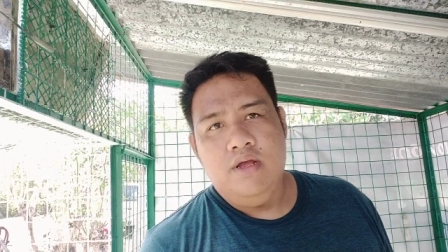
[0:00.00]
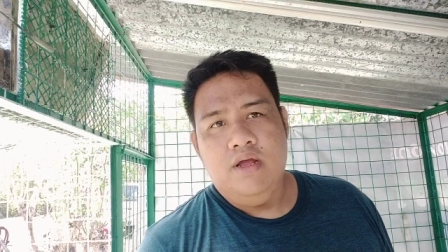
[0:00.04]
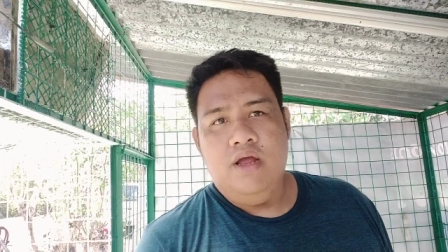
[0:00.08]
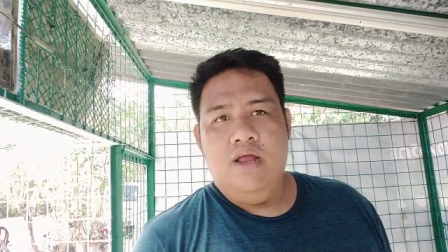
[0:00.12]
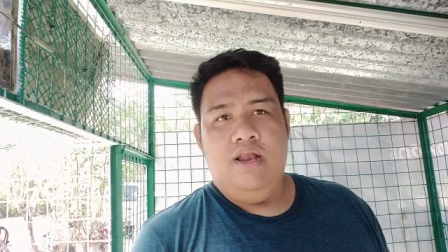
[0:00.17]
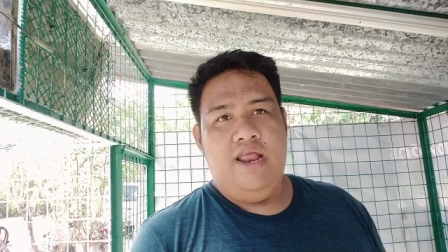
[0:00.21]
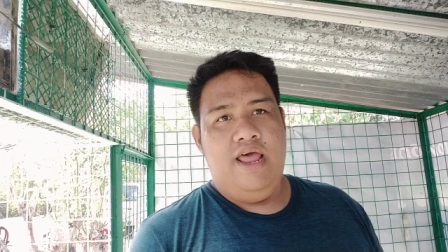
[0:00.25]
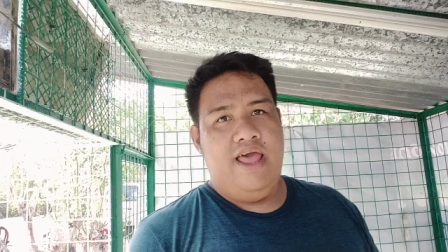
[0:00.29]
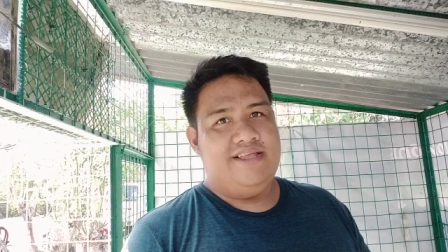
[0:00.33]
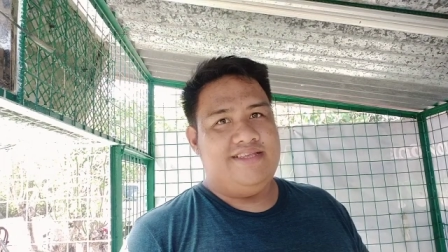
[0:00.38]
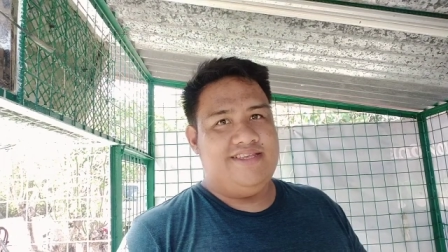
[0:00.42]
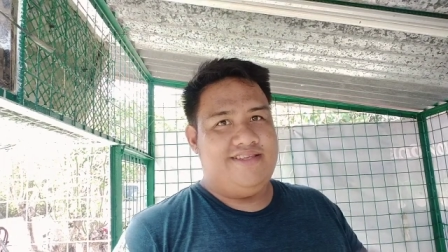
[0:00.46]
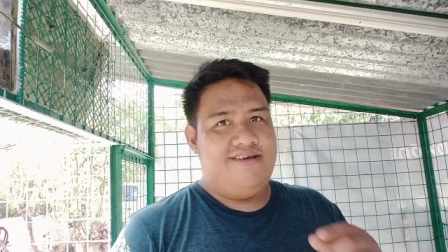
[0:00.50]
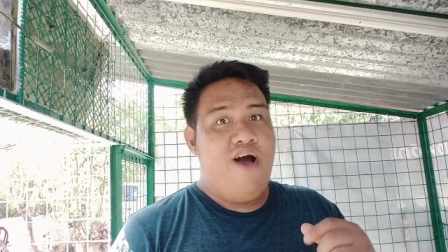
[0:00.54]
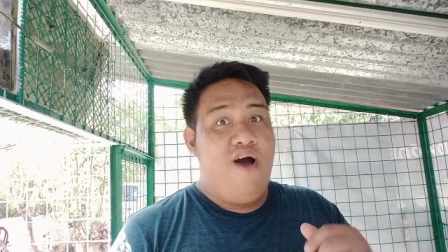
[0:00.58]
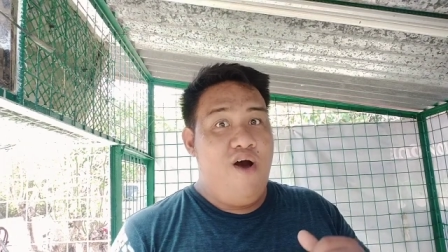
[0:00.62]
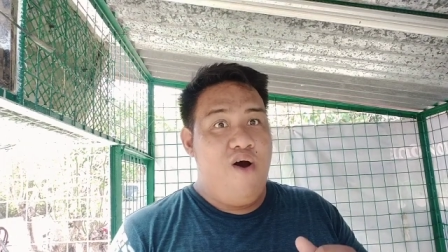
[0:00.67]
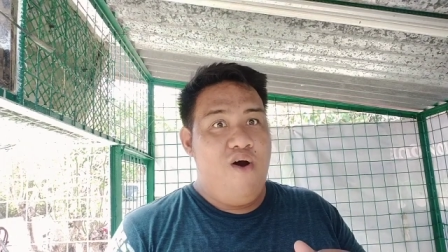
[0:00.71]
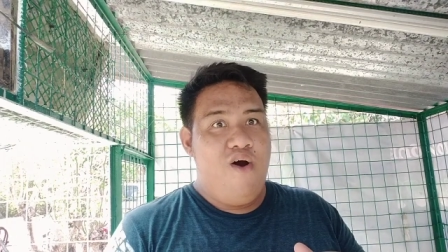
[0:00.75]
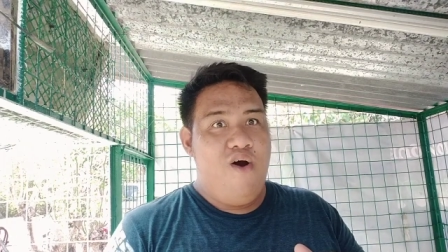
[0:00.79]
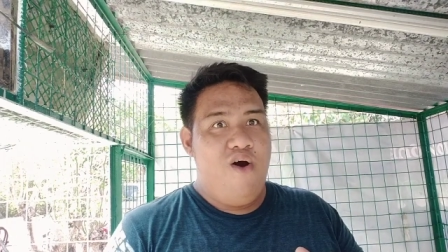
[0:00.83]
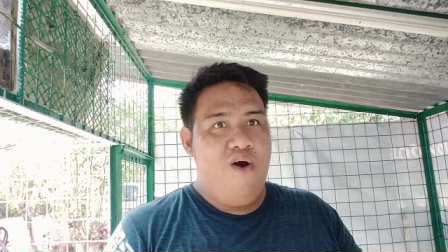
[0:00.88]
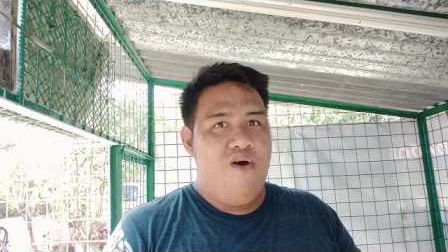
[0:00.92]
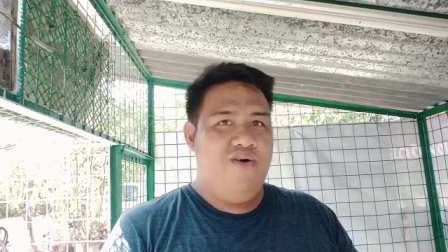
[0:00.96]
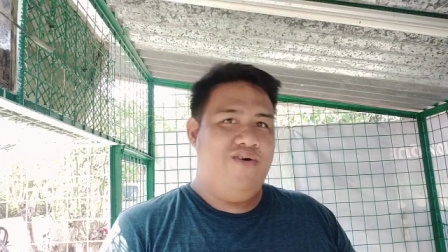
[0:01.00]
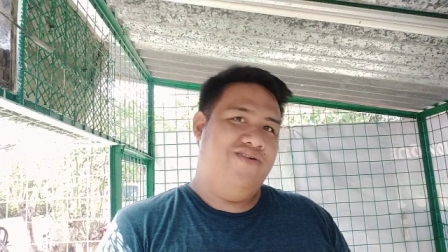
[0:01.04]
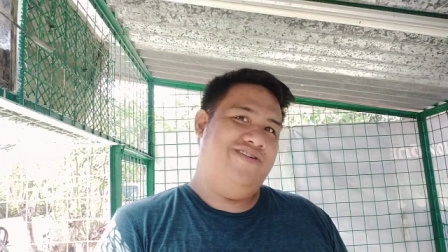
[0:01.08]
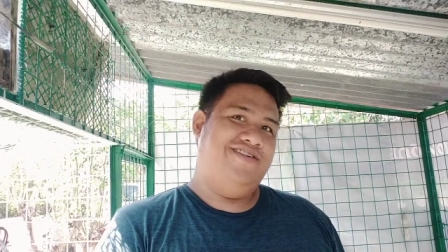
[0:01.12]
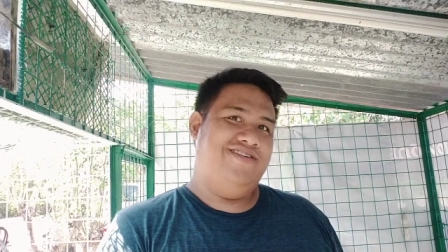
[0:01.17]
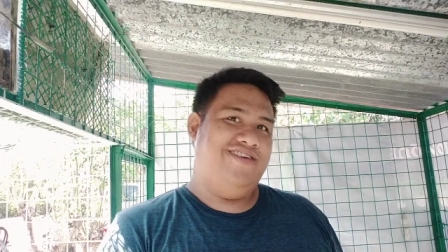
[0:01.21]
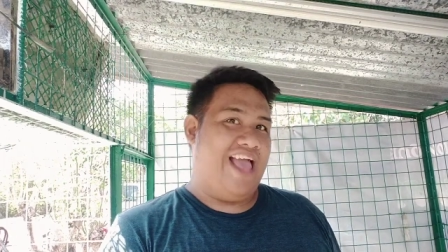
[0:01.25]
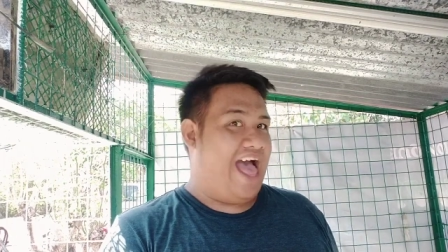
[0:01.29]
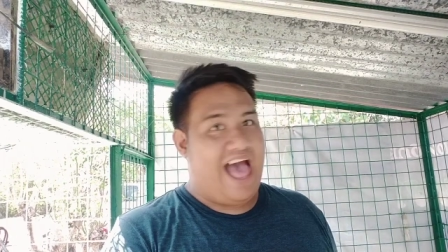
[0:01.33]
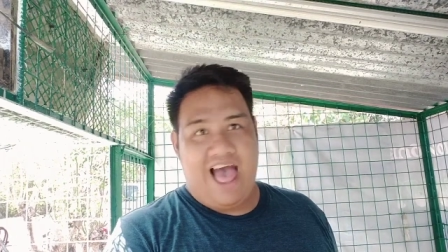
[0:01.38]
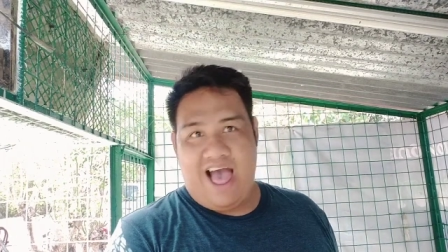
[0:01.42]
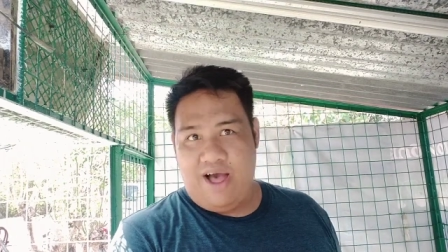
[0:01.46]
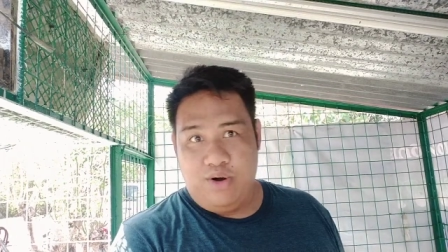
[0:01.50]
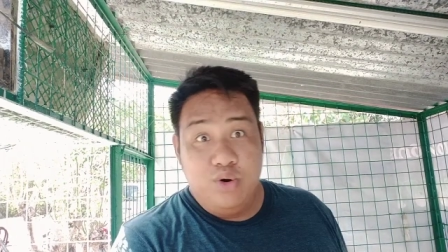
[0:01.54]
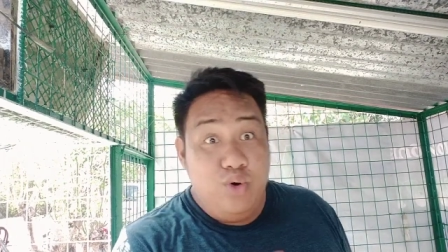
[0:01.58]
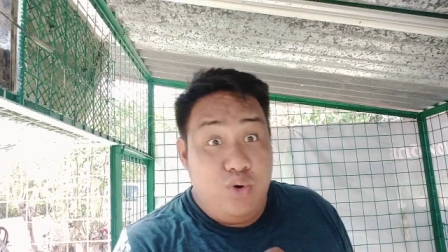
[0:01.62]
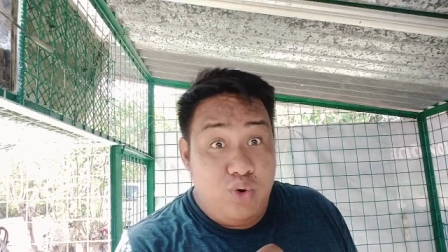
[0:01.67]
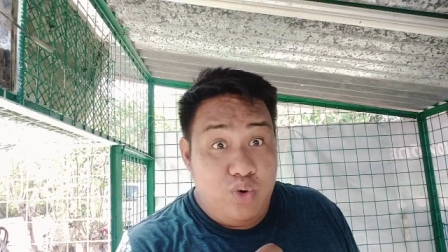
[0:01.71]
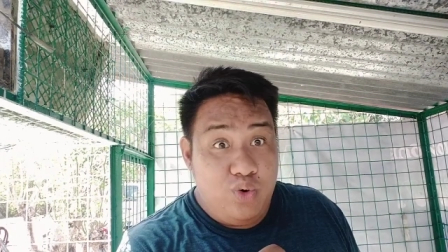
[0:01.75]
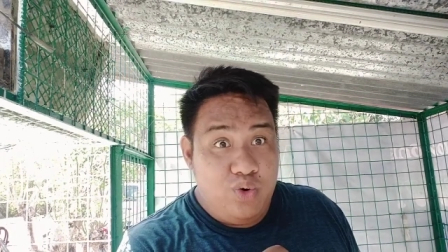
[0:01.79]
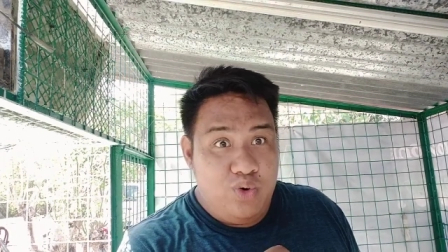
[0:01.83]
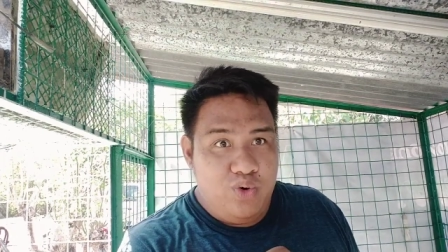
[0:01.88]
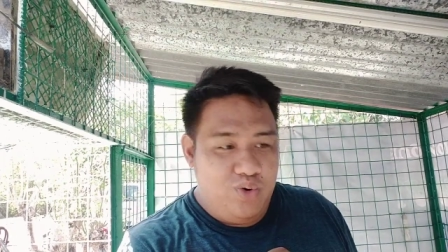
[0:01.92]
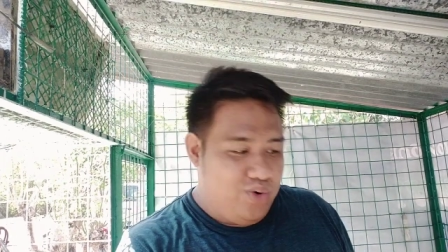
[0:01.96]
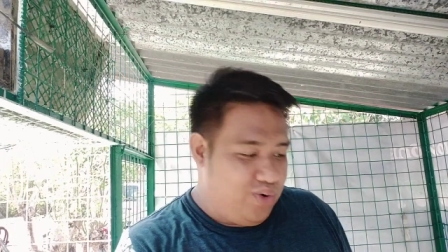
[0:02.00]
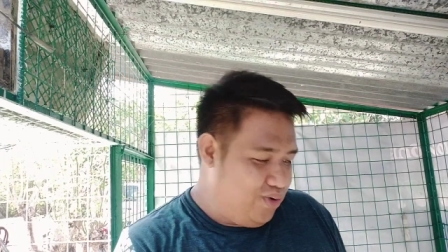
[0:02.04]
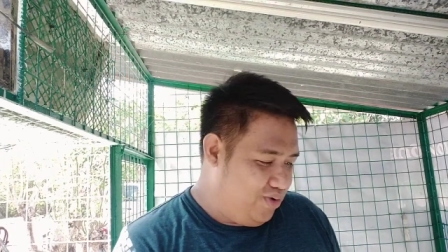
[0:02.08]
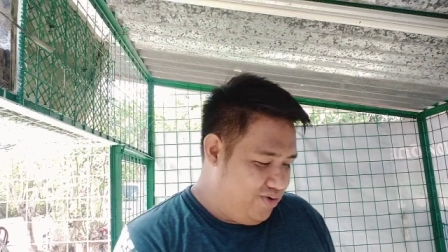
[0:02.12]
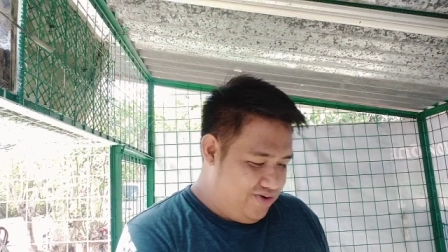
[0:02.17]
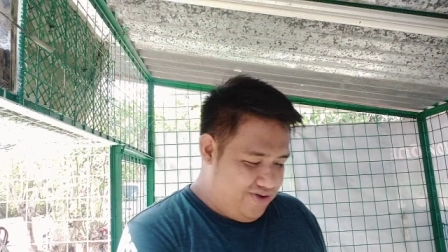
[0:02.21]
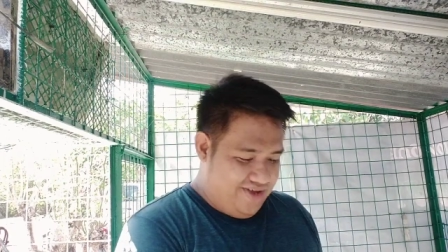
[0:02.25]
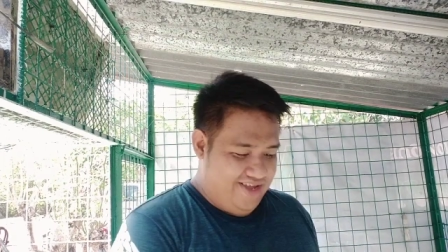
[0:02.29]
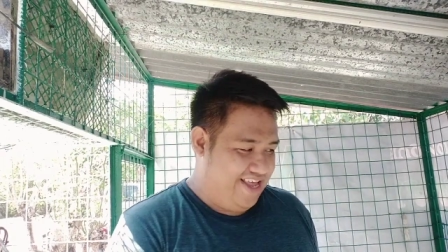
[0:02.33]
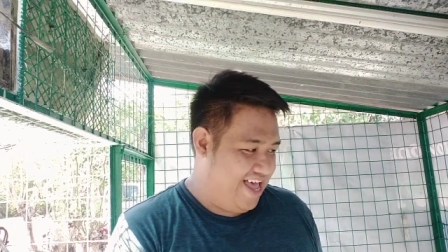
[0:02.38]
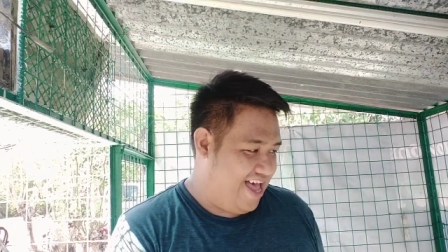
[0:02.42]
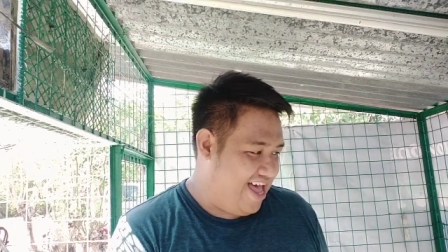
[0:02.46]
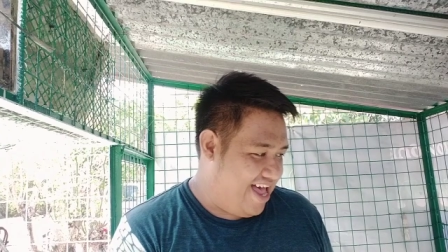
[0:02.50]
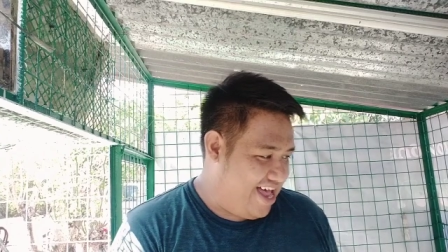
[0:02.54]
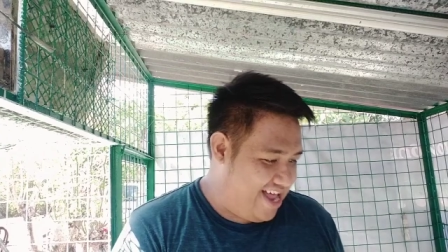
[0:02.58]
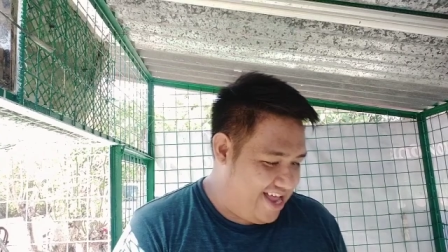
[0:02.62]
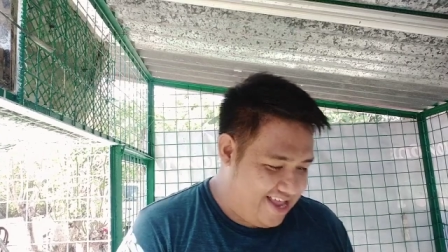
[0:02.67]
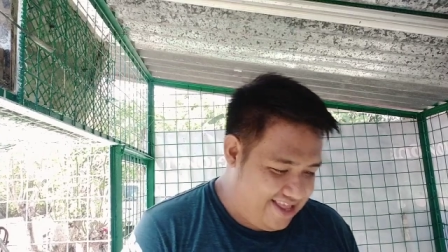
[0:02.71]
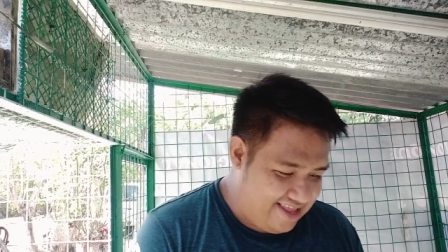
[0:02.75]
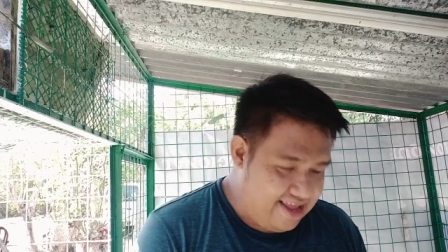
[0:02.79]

Let's go! Yahoo! Yan.